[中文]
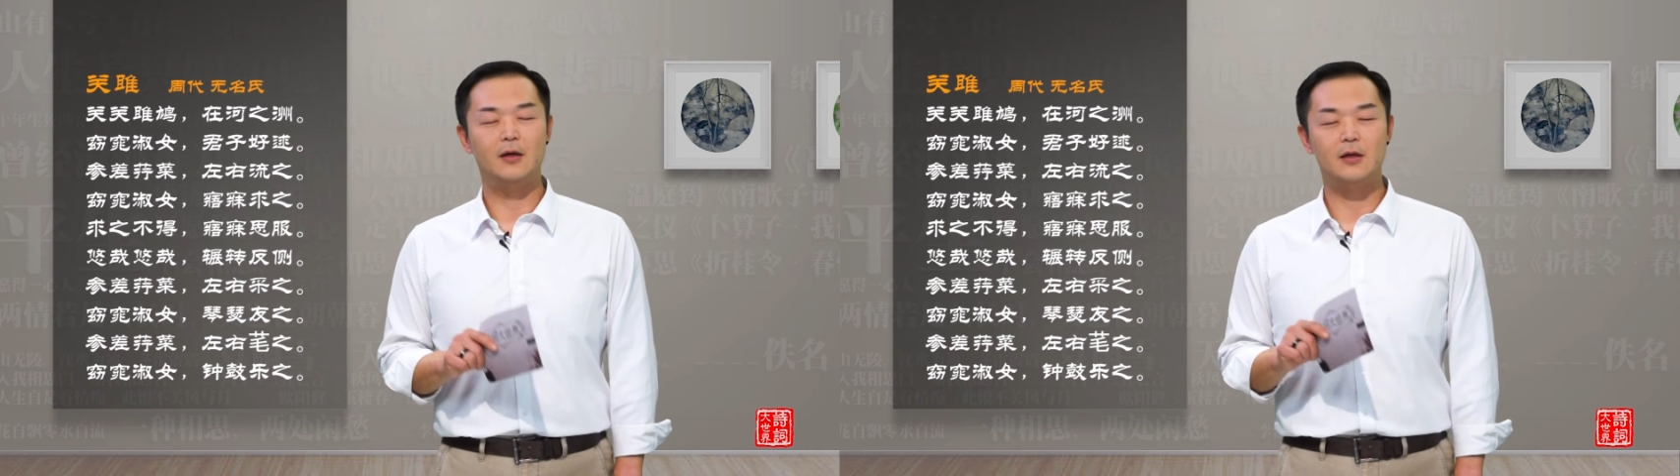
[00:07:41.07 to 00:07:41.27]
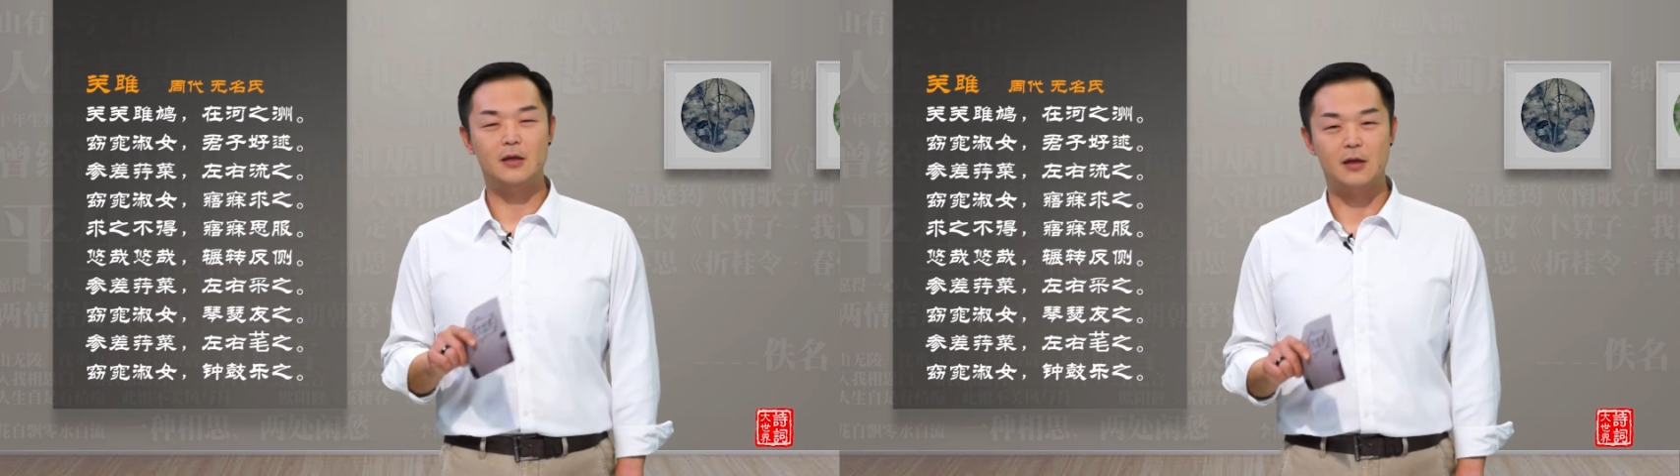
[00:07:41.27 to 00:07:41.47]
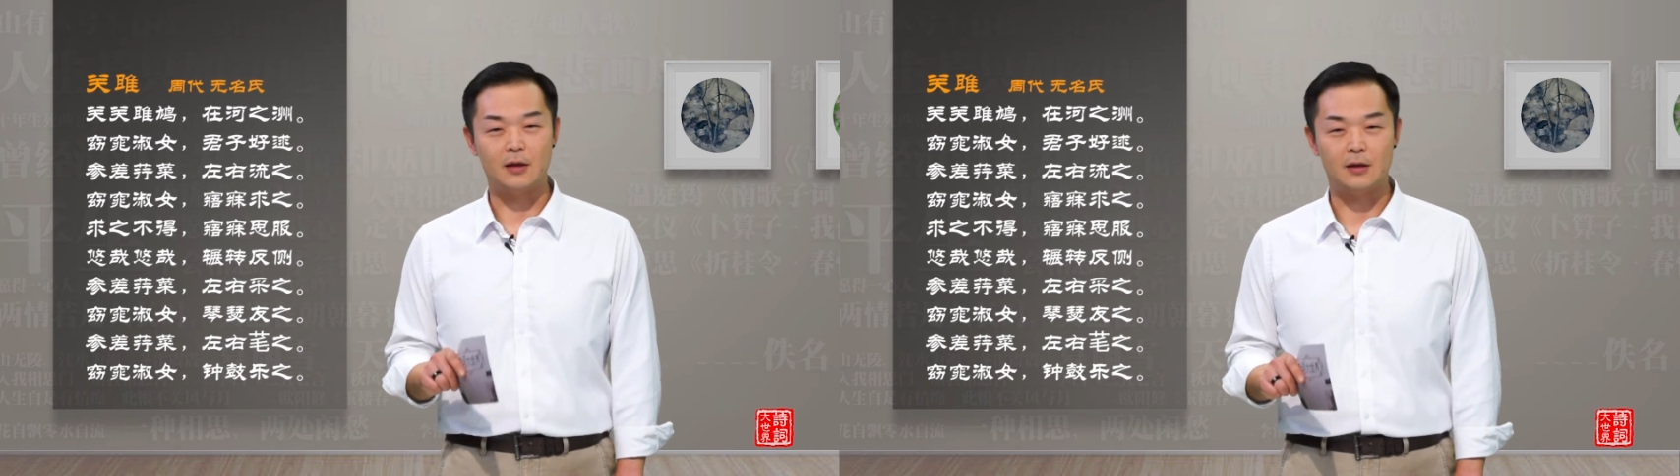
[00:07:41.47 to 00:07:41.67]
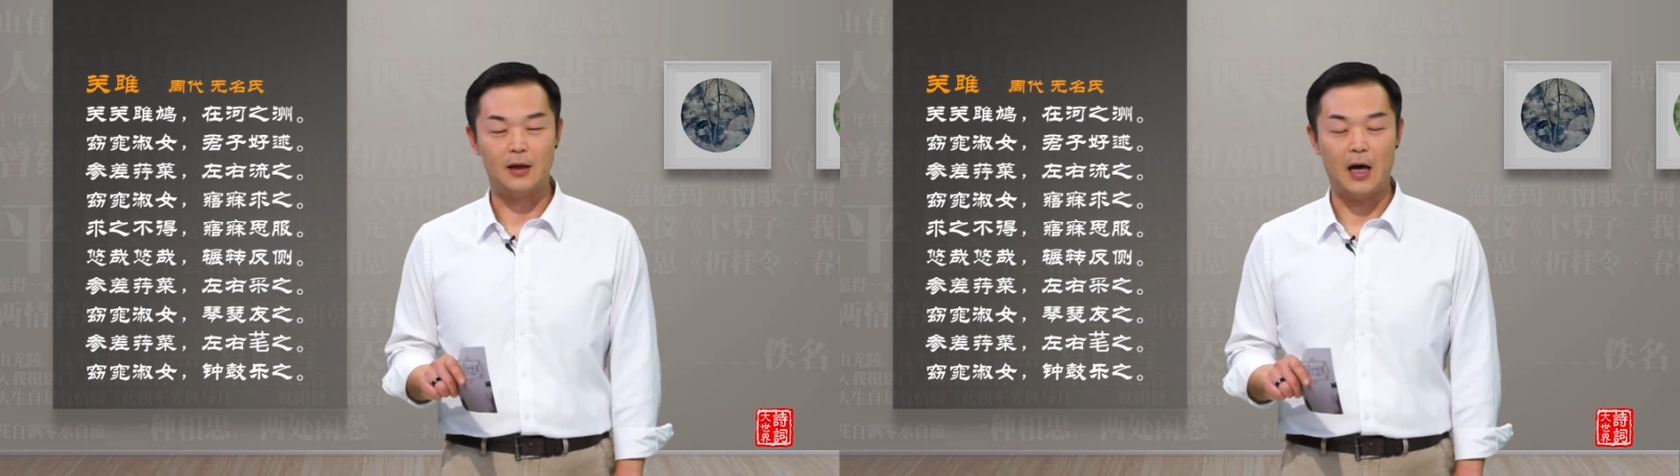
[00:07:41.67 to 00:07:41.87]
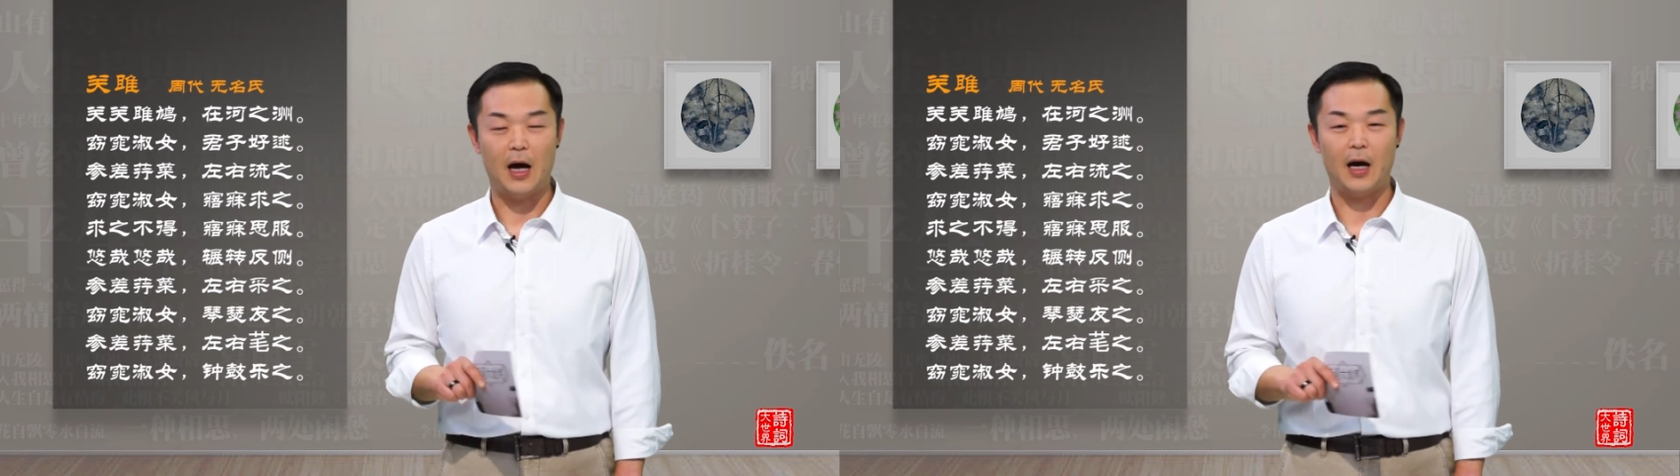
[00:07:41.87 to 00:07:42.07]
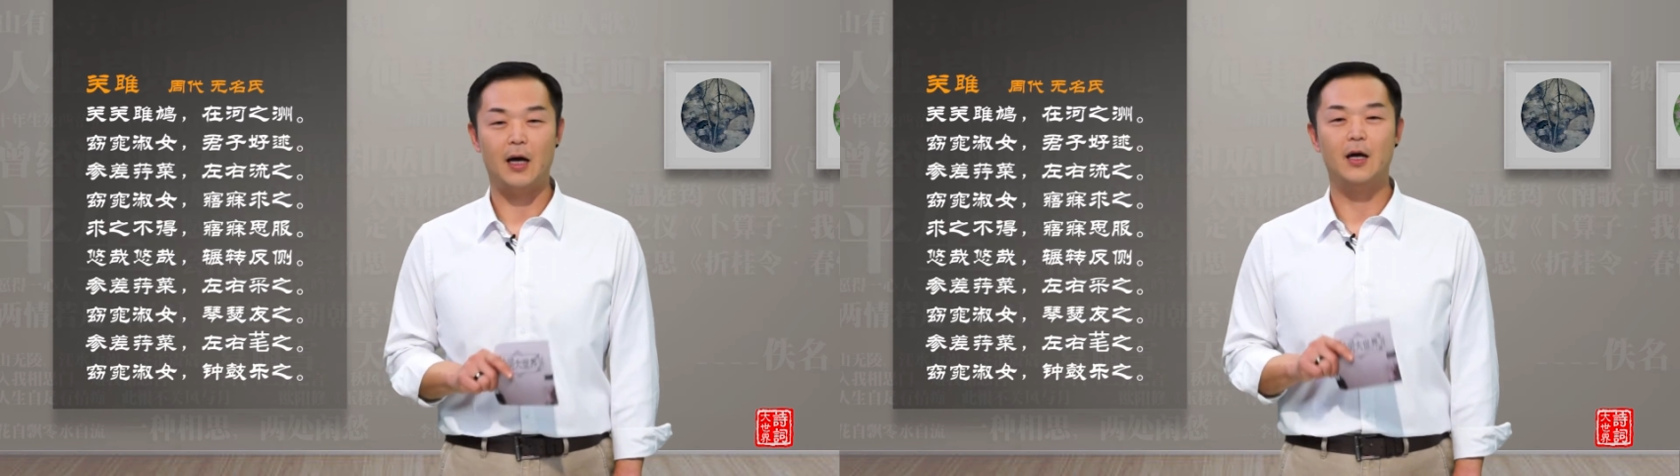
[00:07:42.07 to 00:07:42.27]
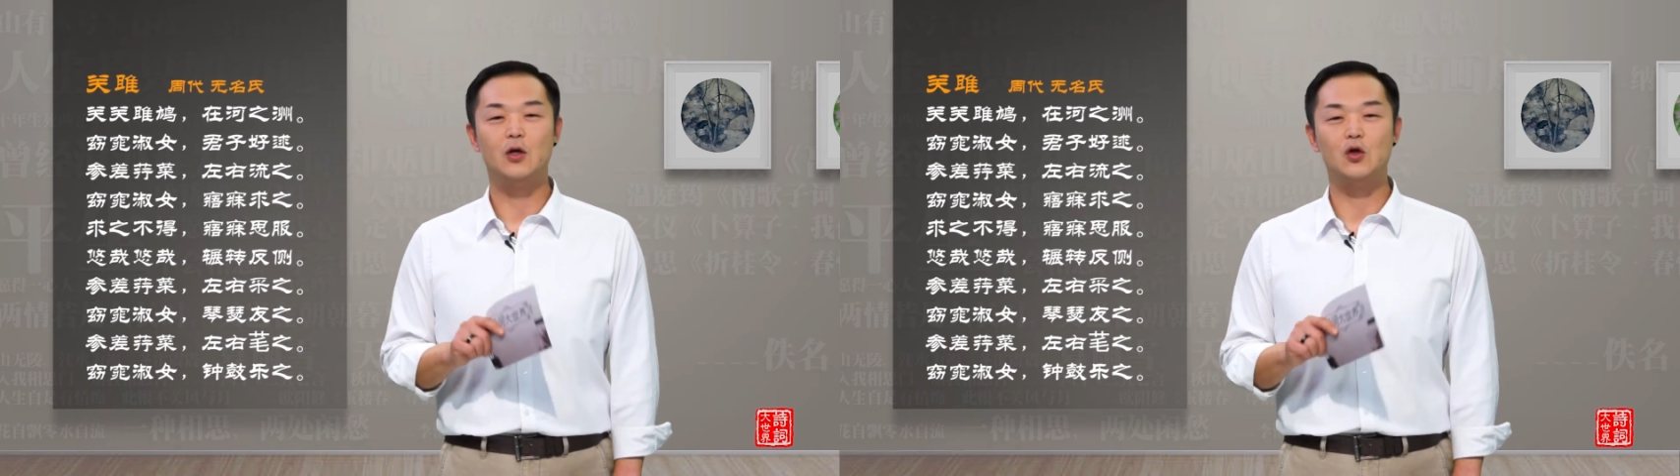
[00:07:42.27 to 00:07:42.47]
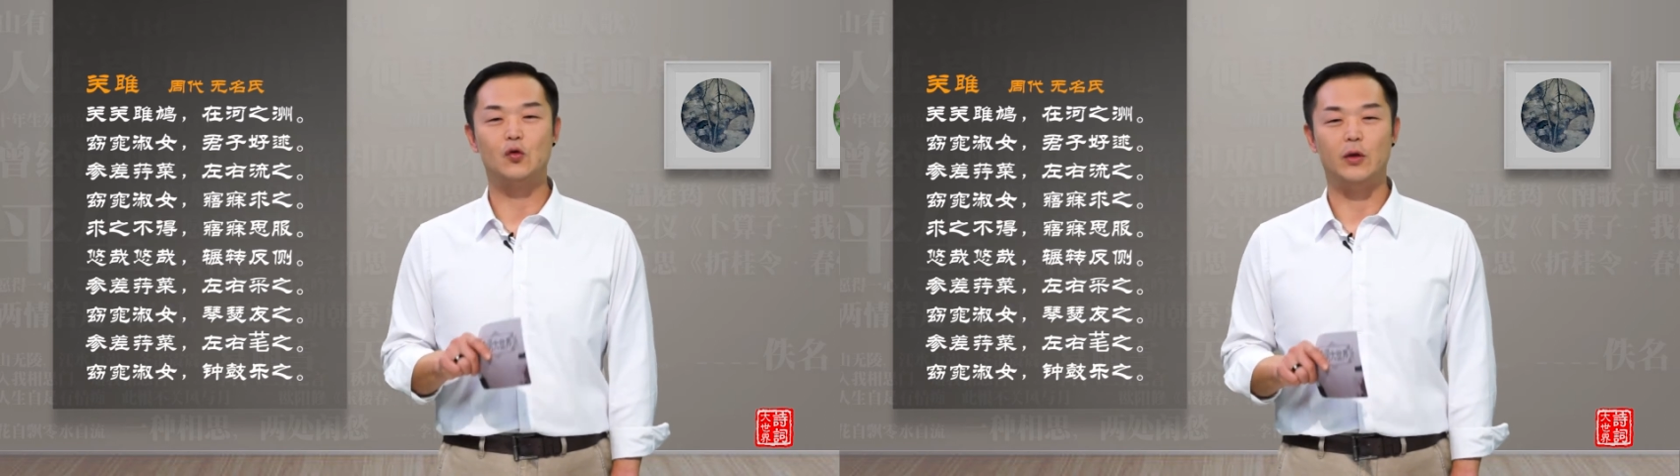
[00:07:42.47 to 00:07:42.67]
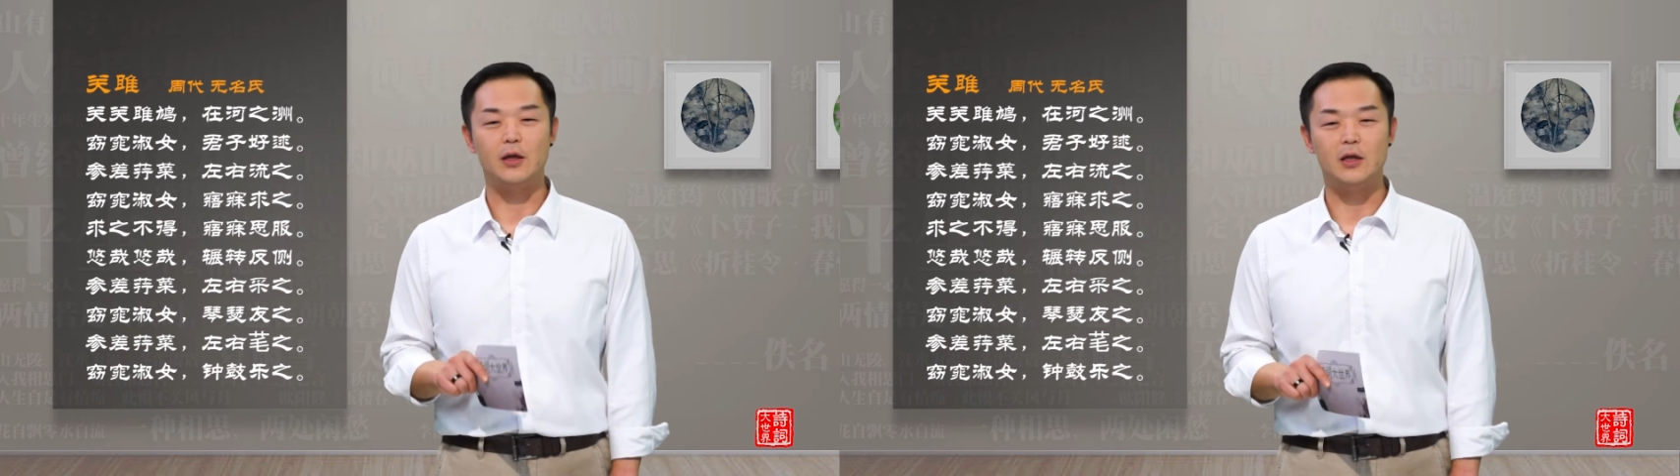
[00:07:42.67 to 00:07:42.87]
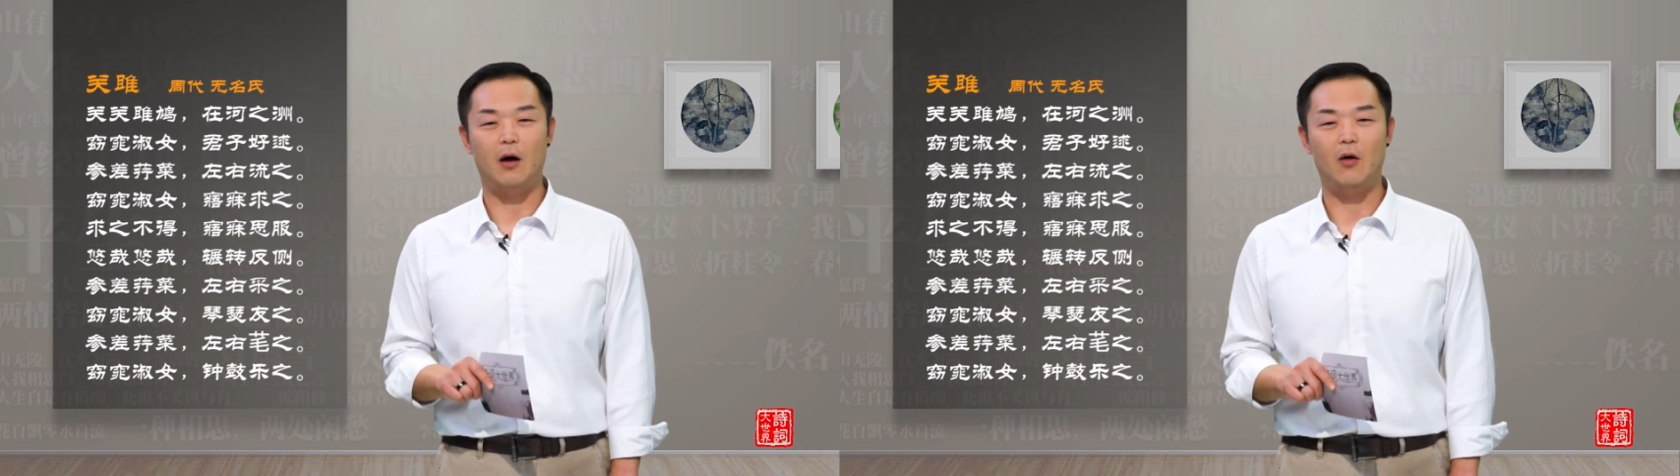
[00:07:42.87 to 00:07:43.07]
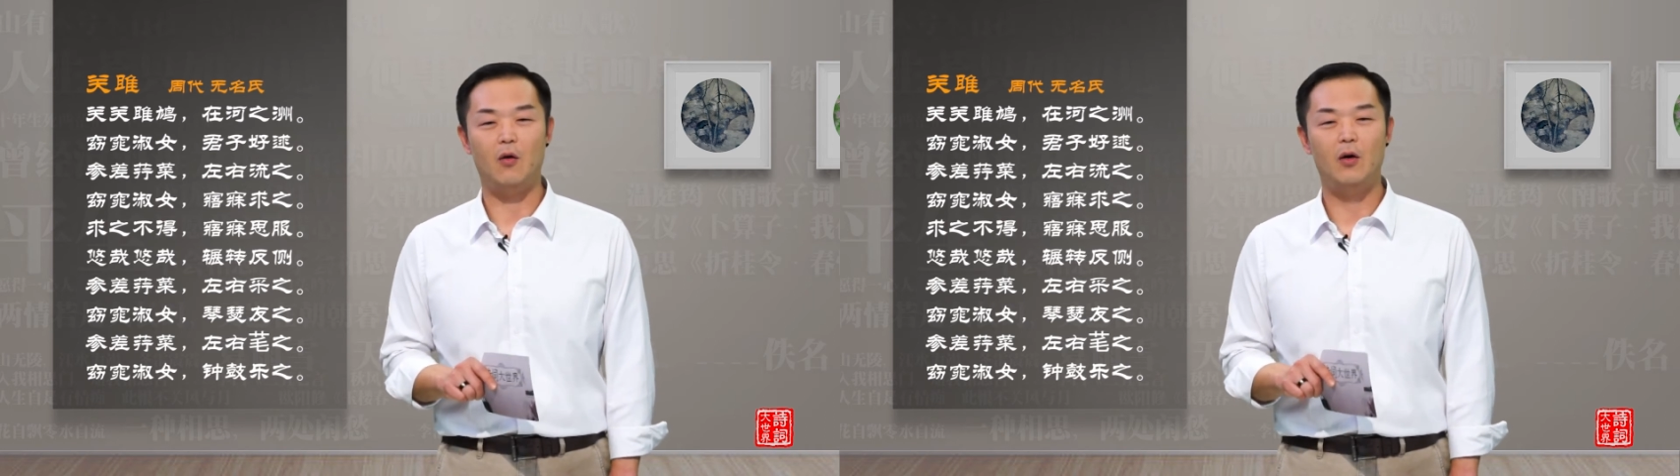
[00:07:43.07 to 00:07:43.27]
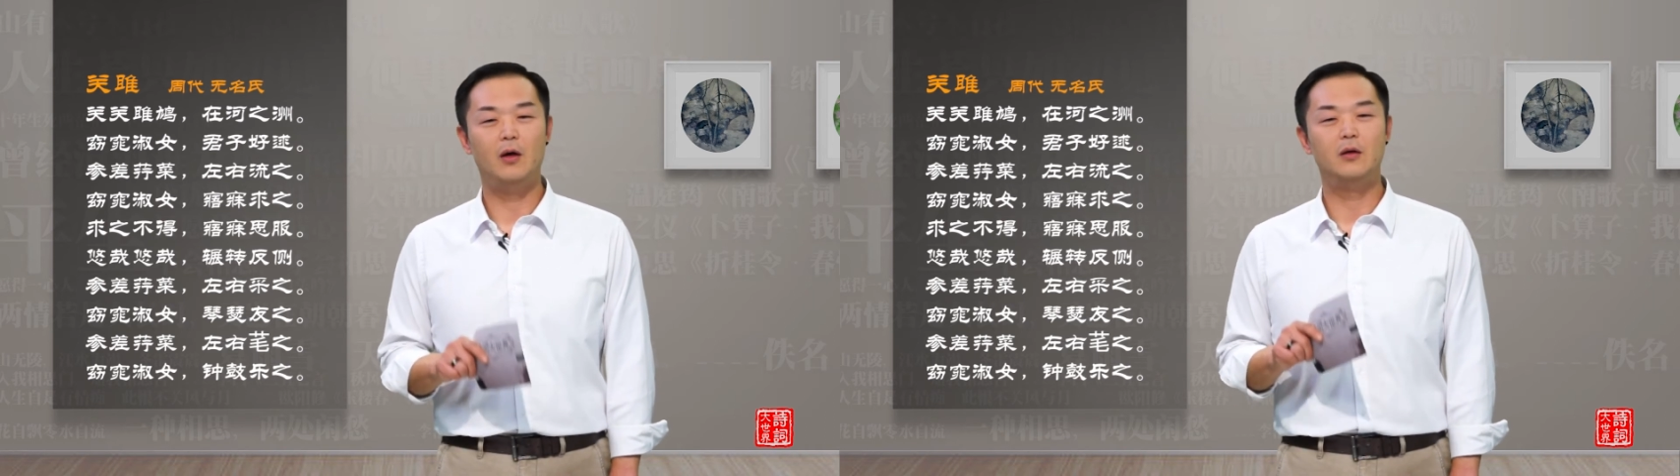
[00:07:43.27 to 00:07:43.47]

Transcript: 醒来睡着